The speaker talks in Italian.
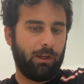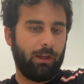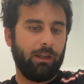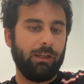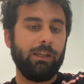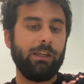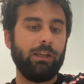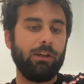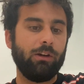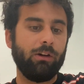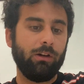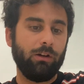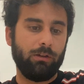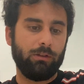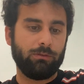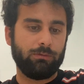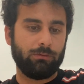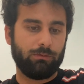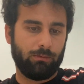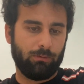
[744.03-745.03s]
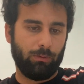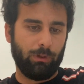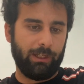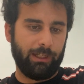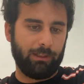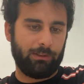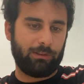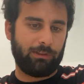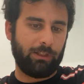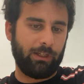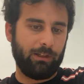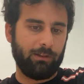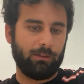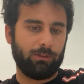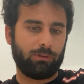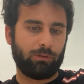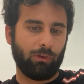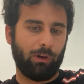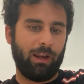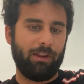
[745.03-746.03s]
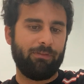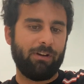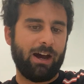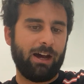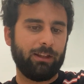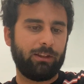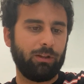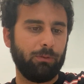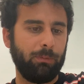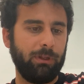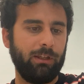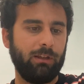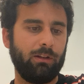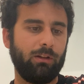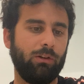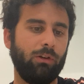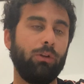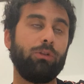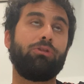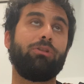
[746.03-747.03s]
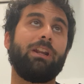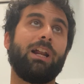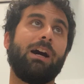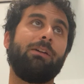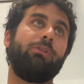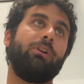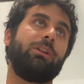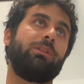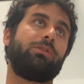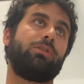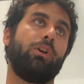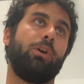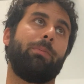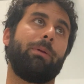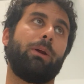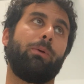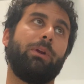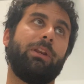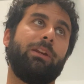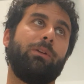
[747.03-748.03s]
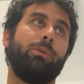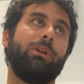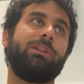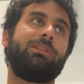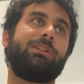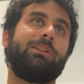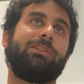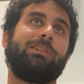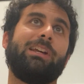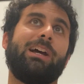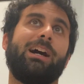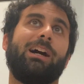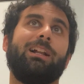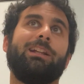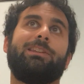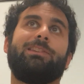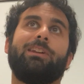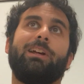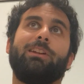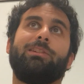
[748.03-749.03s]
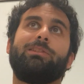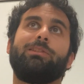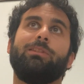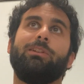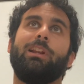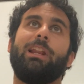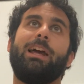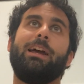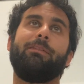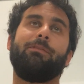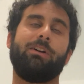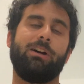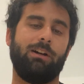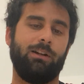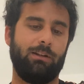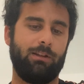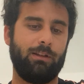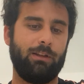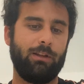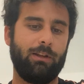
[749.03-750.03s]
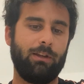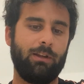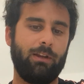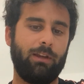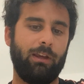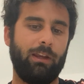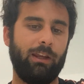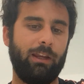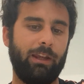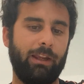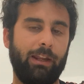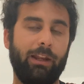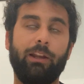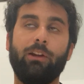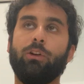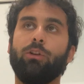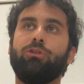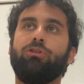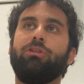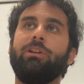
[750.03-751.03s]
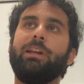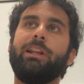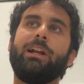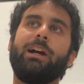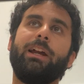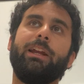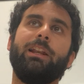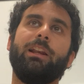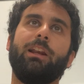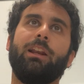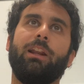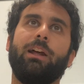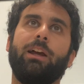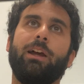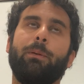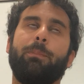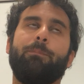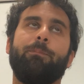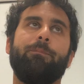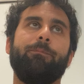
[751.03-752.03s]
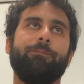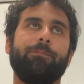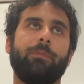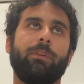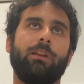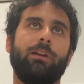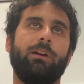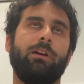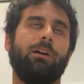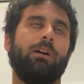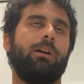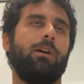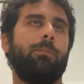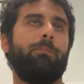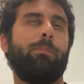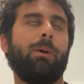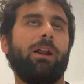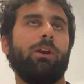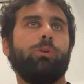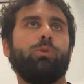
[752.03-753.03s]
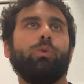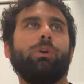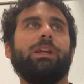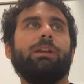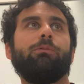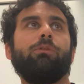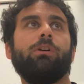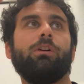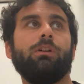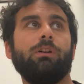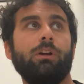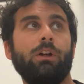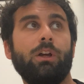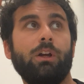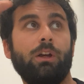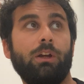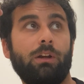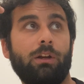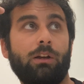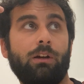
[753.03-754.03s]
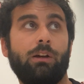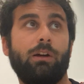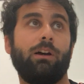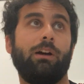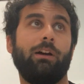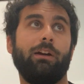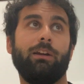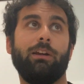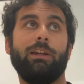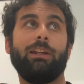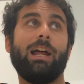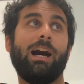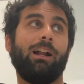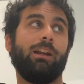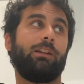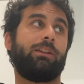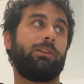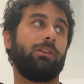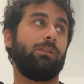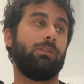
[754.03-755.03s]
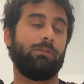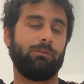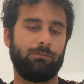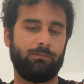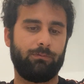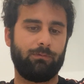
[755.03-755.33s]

Io, Ulisse, sollevatomi, lo giravo di sopra, quindi Ulisse si alza e solleva e lo gira il eh, palo d'ulivo in alto.